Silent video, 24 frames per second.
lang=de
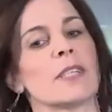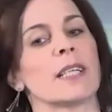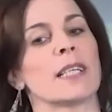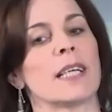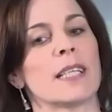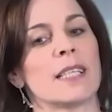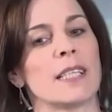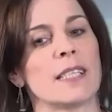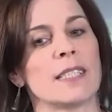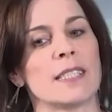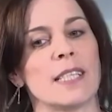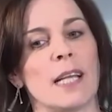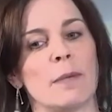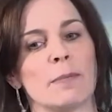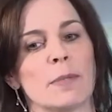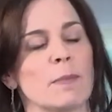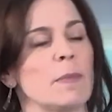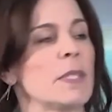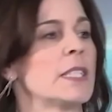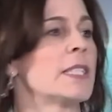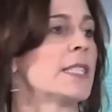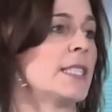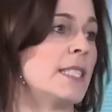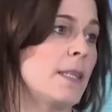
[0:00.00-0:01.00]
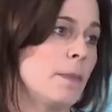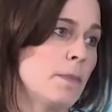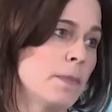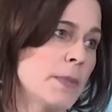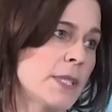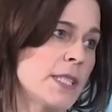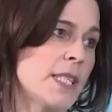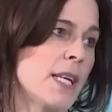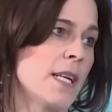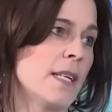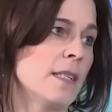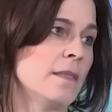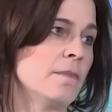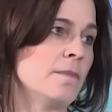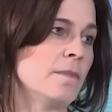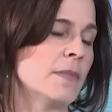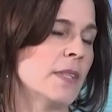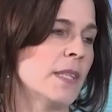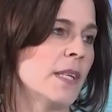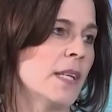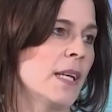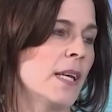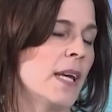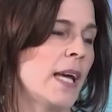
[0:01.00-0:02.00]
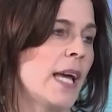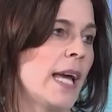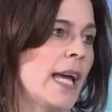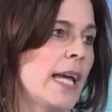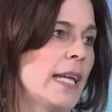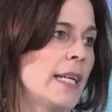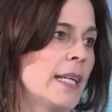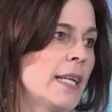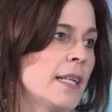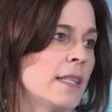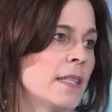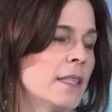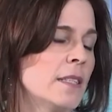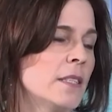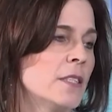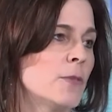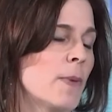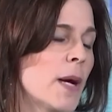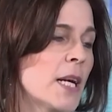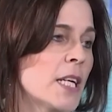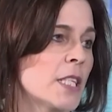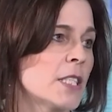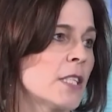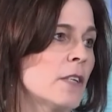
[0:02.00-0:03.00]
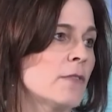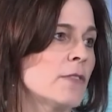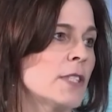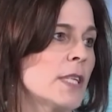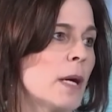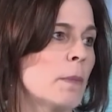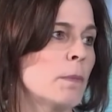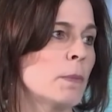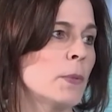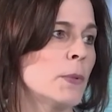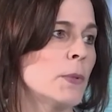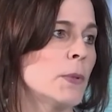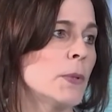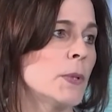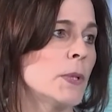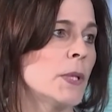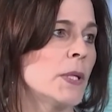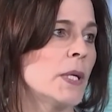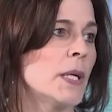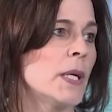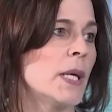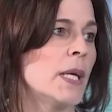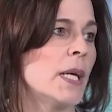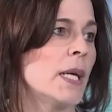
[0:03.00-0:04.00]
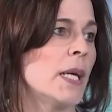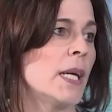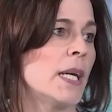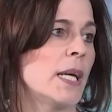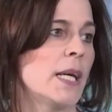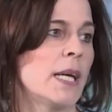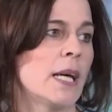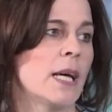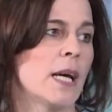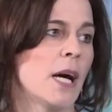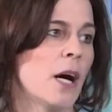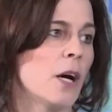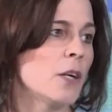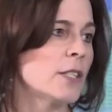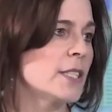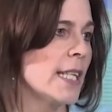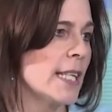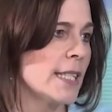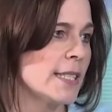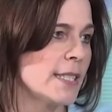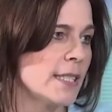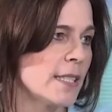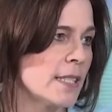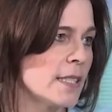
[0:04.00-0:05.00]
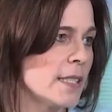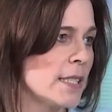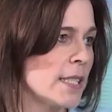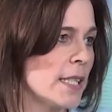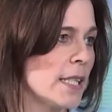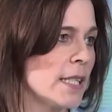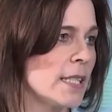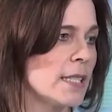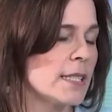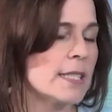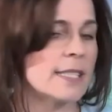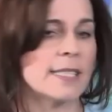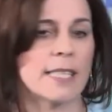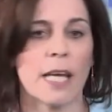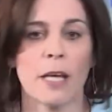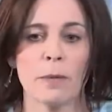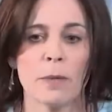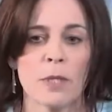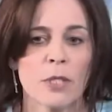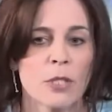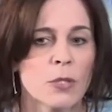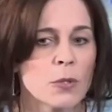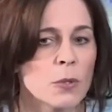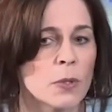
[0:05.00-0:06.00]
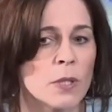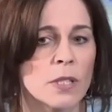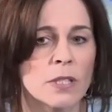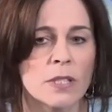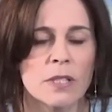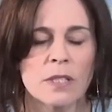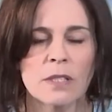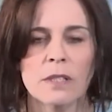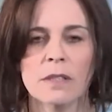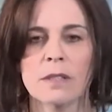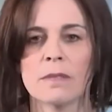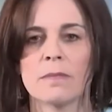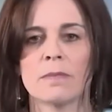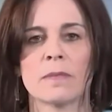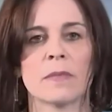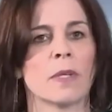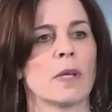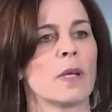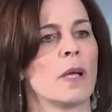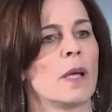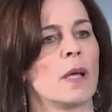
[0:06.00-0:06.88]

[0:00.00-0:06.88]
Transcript: also ich hatte selbst mit 17 einen Schwangerschaftsabbruch aus jetziger Sicht sehr überstürzt,